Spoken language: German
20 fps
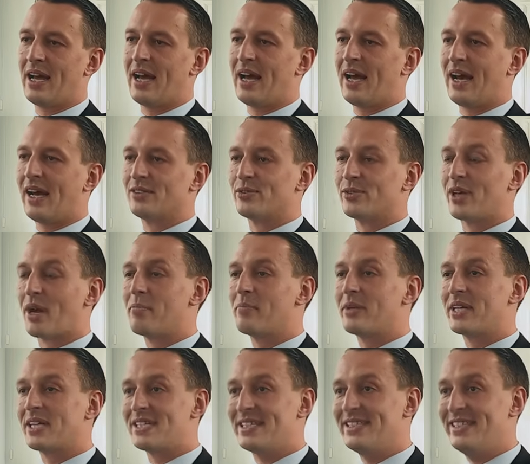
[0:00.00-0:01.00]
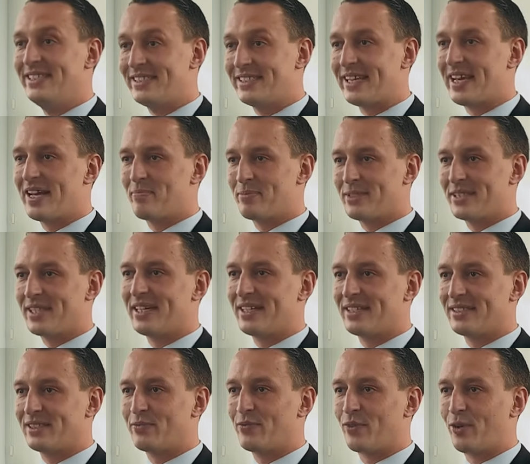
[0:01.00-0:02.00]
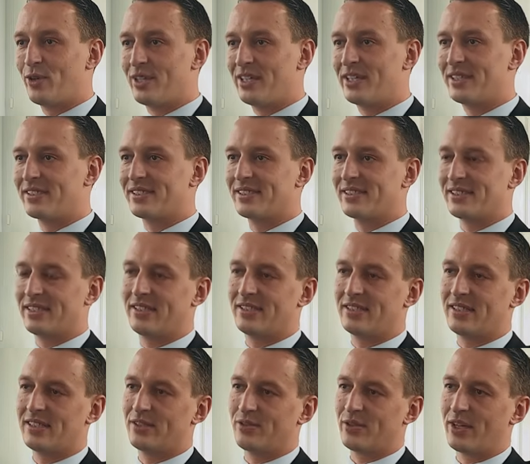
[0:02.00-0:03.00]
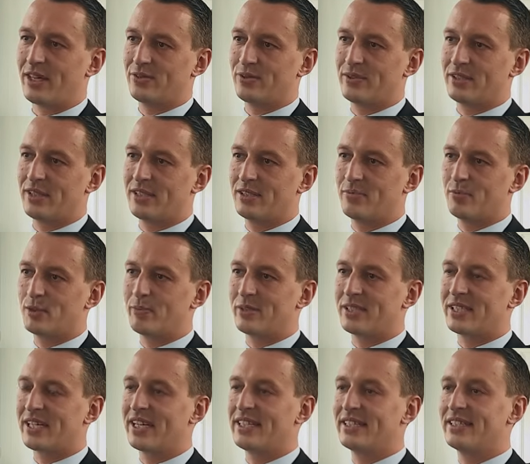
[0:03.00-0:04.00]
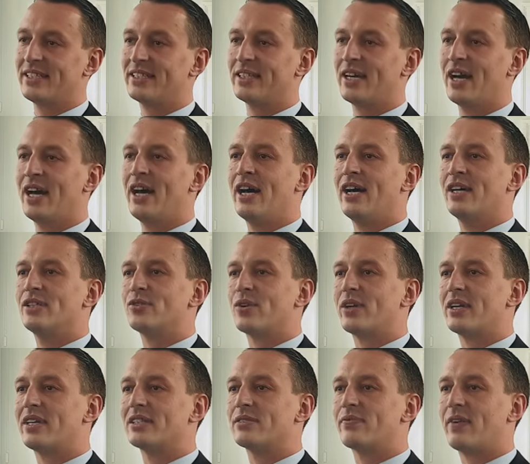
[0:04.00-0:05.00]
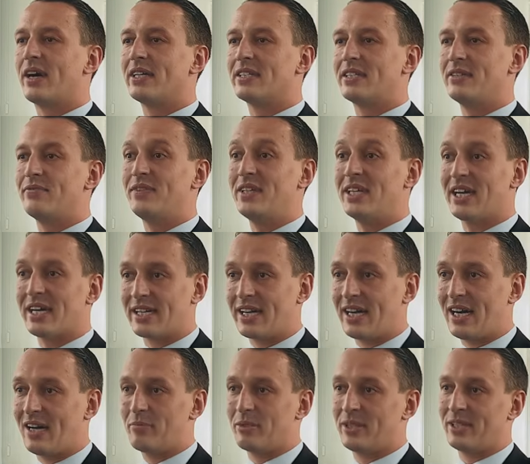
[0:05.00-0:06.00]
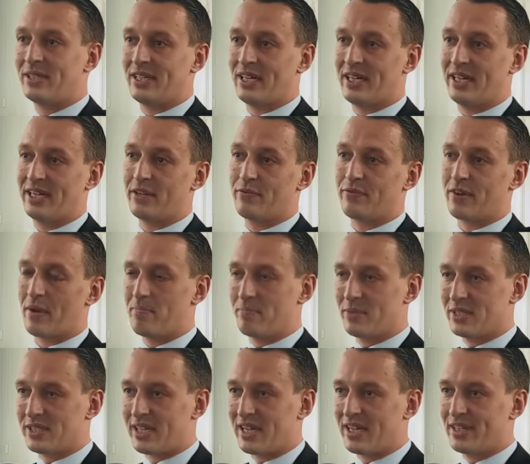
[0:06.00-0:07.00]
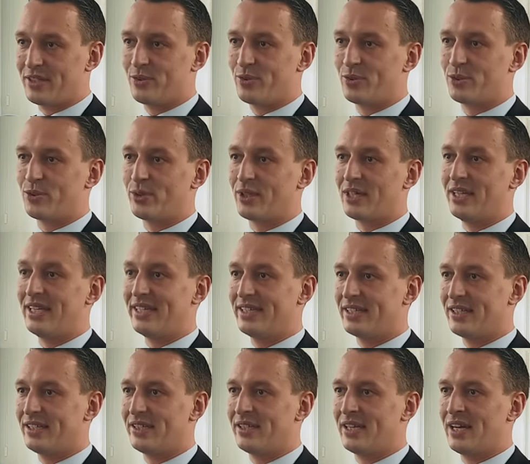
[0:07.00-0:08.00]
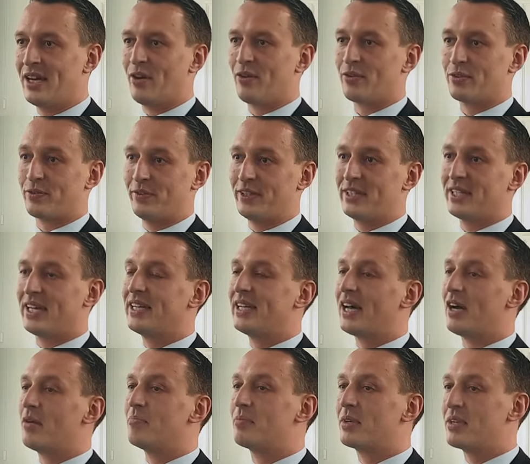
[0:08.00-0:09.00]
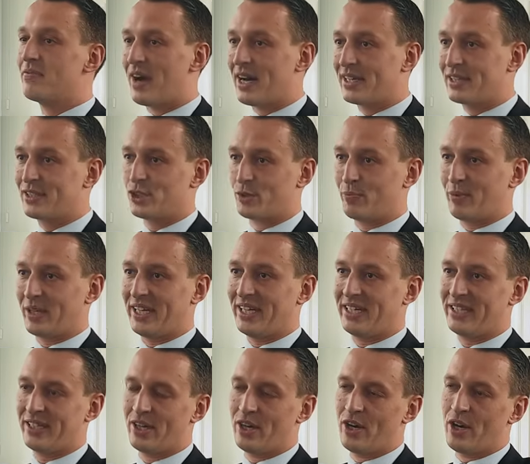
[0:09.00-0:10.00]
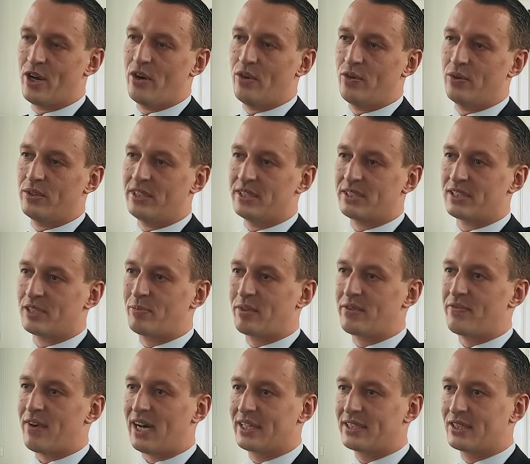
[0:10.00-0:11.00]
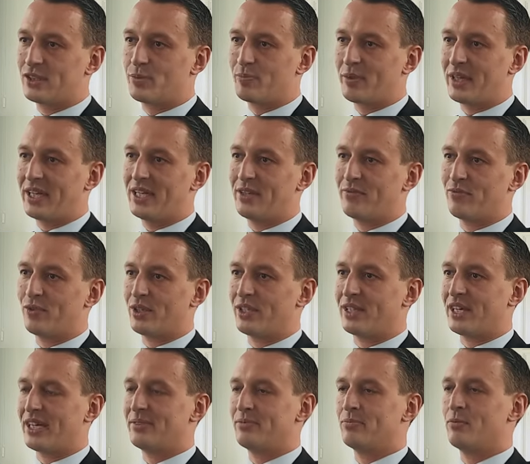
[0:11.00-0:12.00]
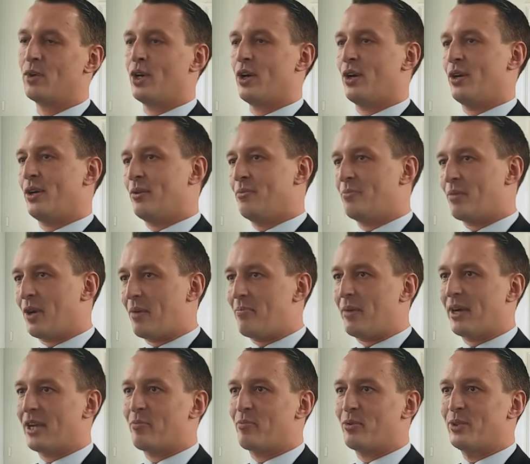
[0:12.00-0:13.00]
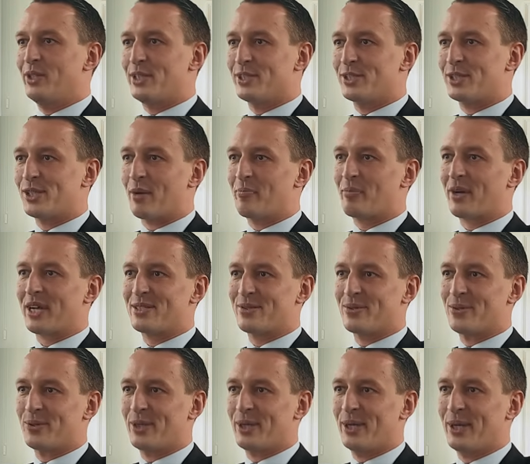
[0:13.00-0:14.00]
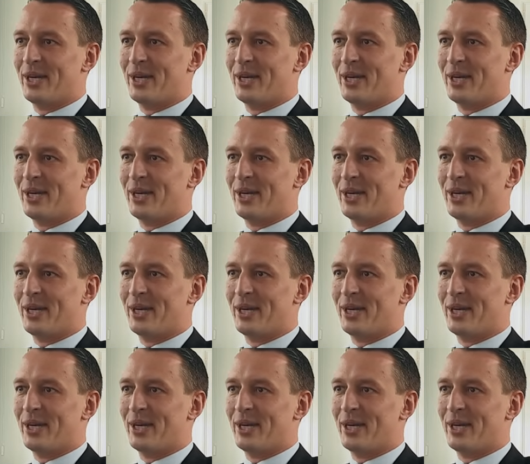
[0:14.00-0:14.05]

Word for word: Also ich habe mich ja nie selbst als freundliches Gesicht des Nationalsozialismus bezeichnet, sondern es war die Wiedergabe einer Fremdbezeichnung durch Linke auf Twitter in einem Privatgespräch. Und dieses Privatgespräch wurde dann im Rahmen einer politischen Erpressung